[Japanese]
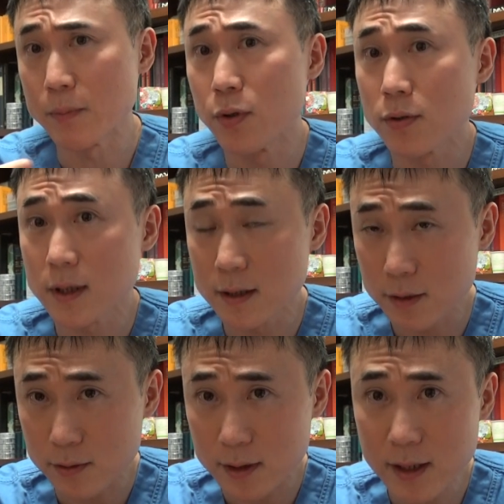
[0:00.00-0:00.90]
あ、病気に
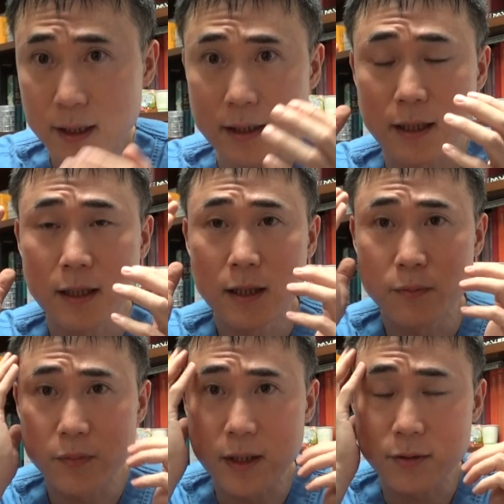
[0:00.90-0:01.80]
よって
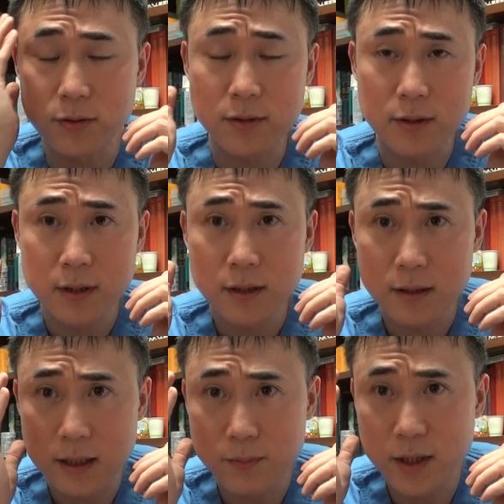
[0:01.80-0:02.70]
右の
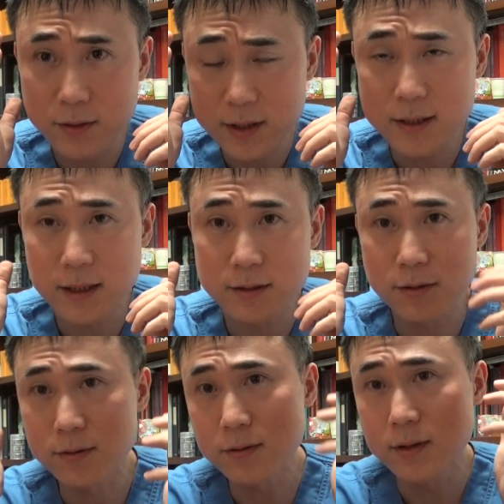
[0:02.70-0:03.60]
顔面のね成
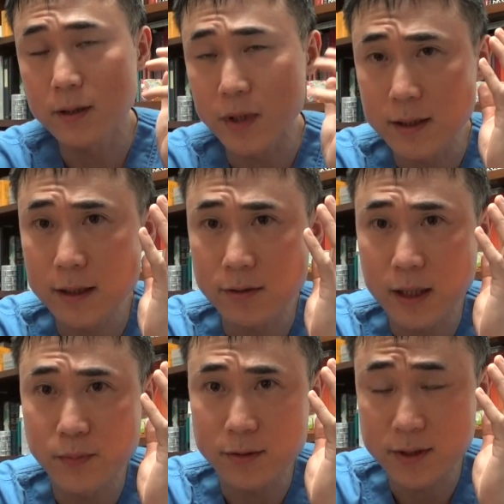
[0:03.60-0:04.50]
長と、まあ、左の
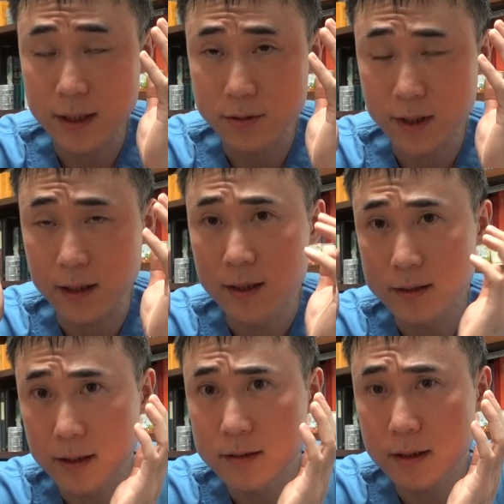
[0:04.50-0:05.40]
顔面の成長が
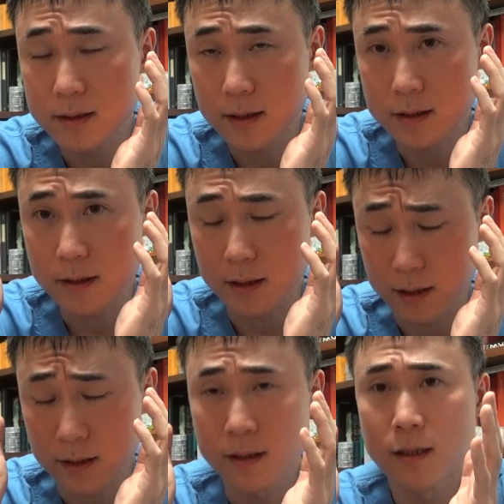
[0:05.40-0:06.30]
全然違ってて
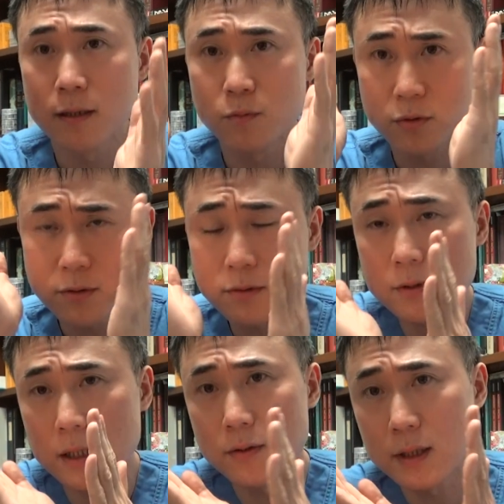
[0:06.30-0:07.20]
ねものすご
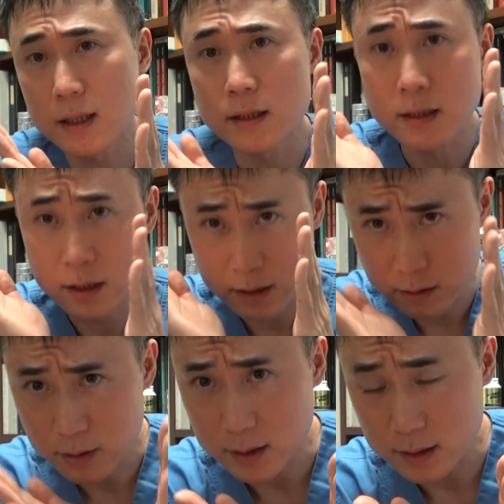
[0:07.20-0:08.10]
く顔が
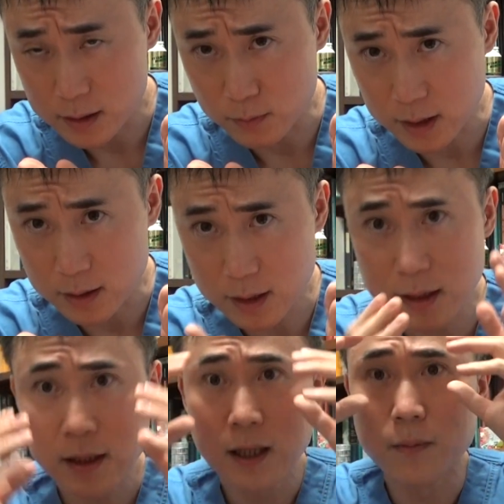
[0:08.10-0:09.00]
歪んでしまっ
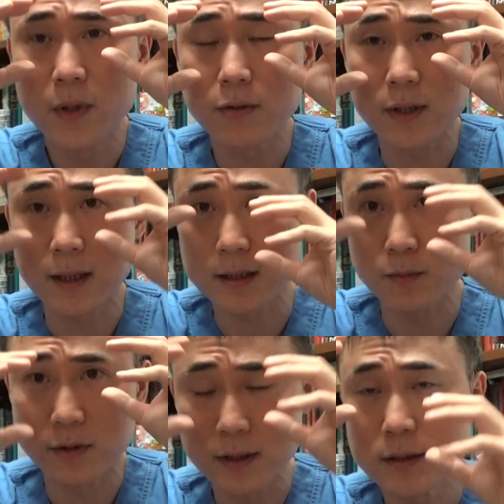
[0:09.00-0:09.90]
て目の高さ
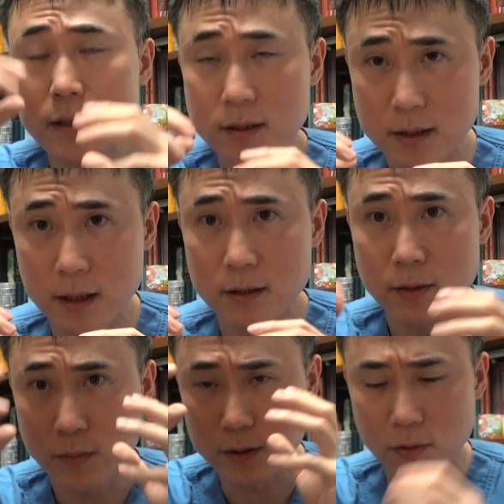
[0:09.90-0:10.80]
も全然違う
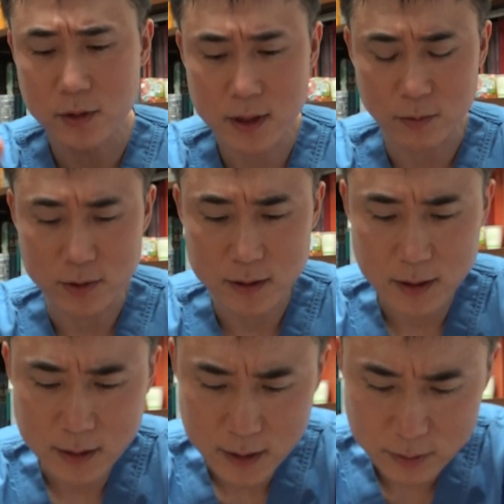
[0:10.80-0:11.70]
目の大きさも全
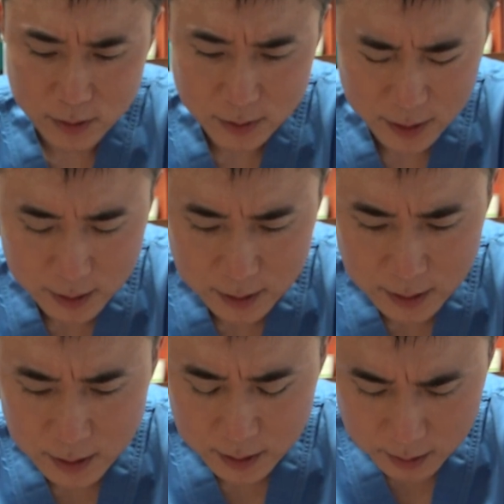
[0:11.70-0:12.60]
然違うっていう方
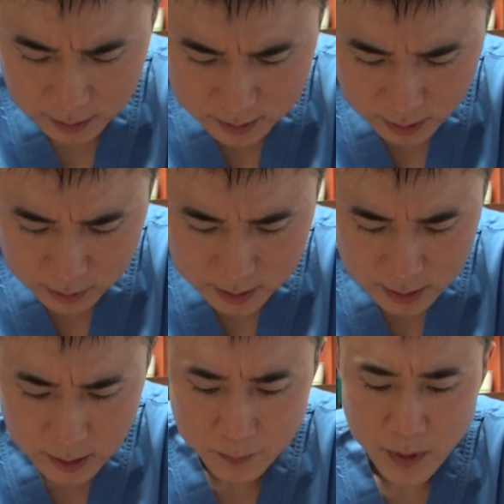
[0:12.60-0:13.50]
いらっしゃるし